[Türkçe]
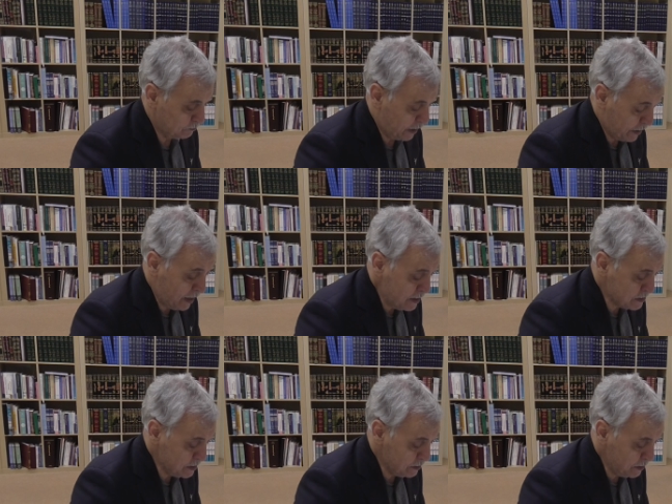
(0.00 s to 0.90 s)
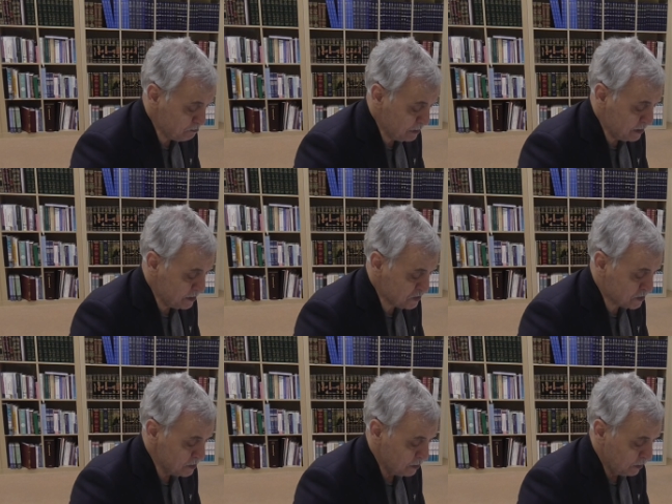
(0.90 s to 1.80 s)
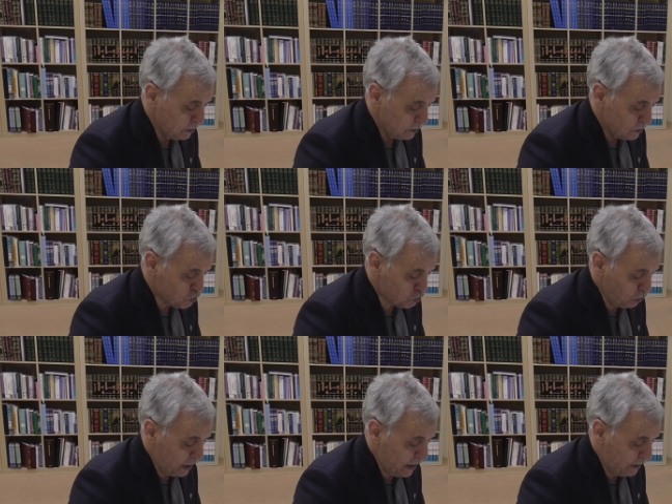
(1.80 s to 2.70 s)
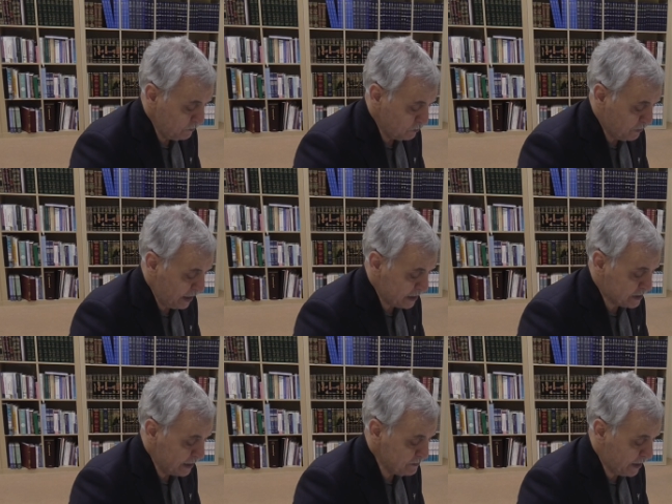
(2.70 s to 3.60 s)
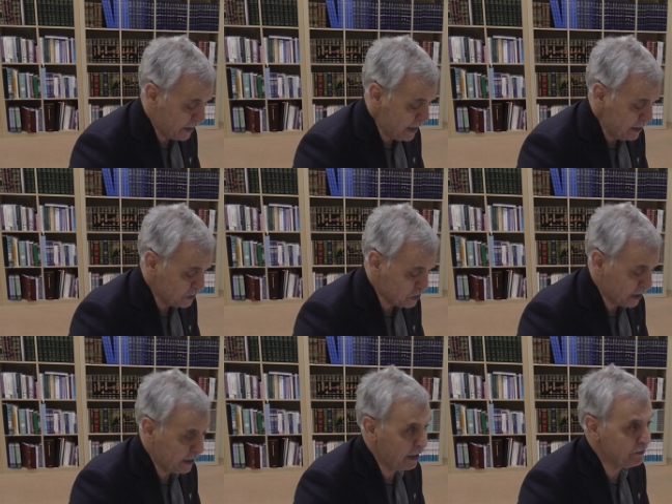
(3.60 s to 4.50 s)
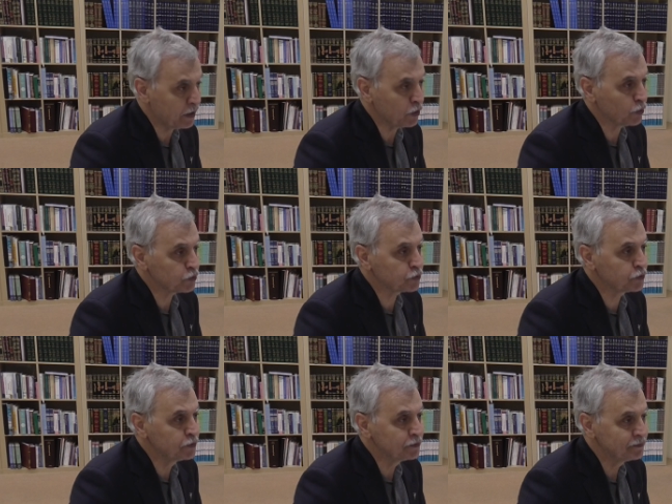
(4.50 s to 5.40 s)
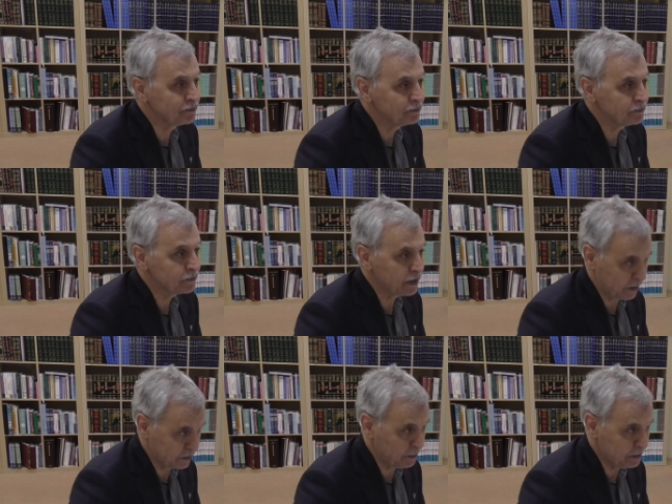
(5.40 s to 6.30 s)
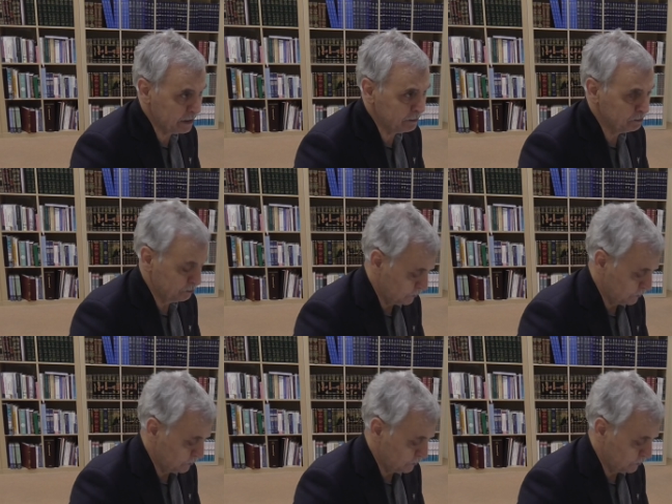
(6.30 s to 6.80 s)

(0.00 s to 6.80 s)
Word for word: araziyi biz sulayan ve ekenlere kiraya veriyorduk. Anlatabildim mi?